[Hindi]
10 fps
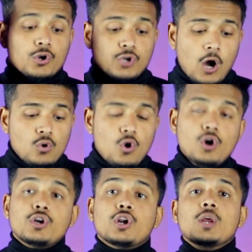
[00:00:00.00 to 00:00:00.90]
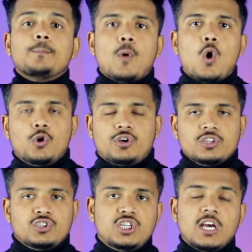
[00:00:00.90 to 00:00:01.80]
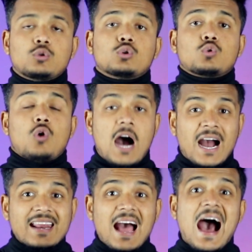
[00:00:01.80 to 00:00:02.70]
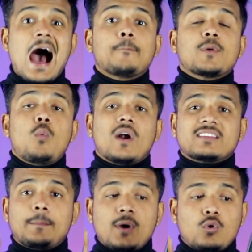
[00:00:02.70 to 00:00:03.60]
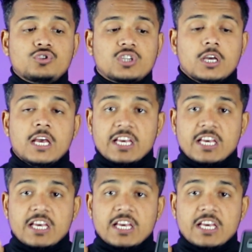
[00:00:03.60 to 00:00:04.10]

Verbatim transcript: डाउनलोड रिपोर्ट जी हाँ दोस्तों अगर आपके व्हाट्सएप में कुछ